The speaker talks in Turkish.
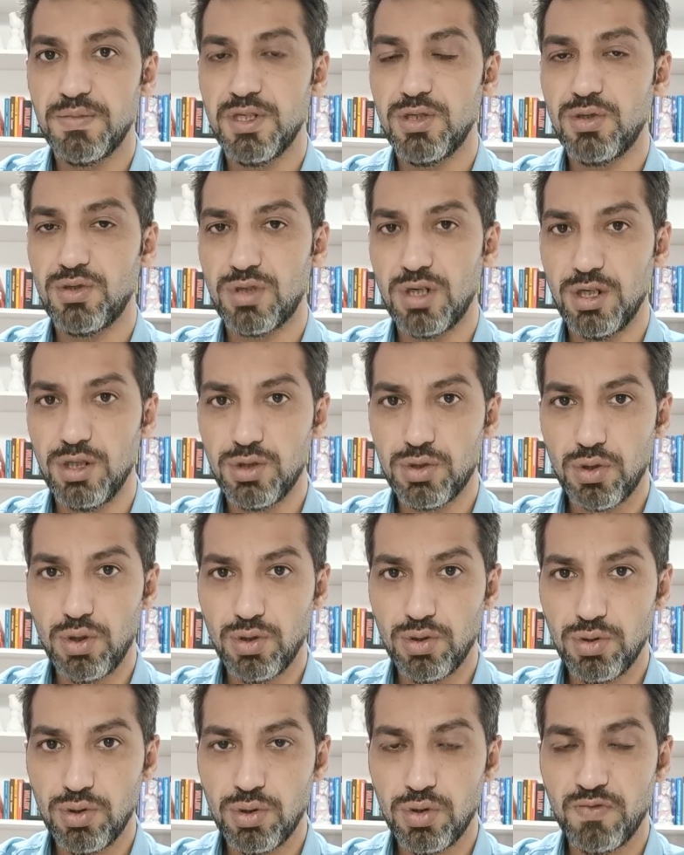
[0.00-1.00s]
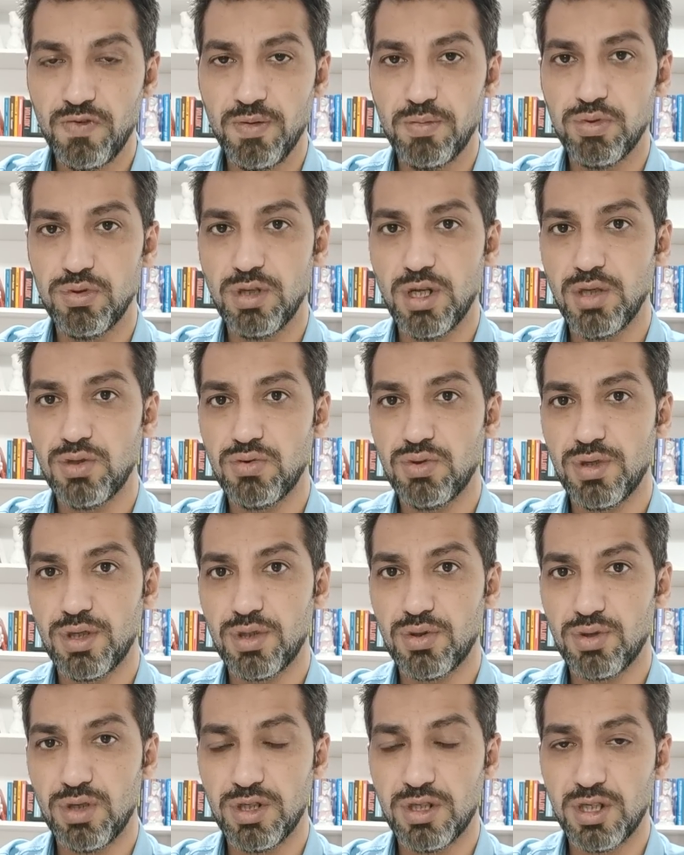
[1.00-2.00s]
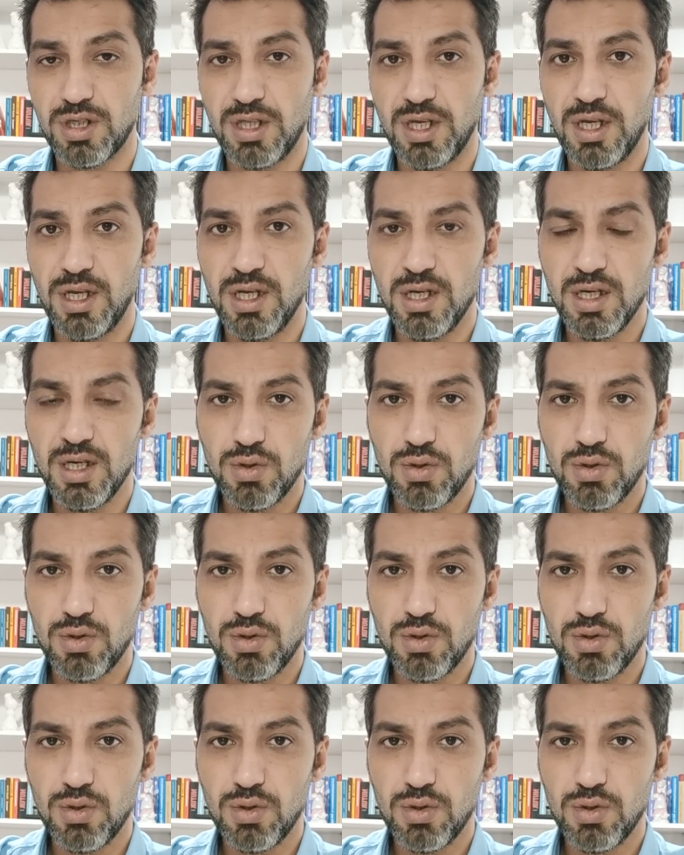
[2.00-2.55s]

bir yükseliş gördük ve bundan sonraki süreçte de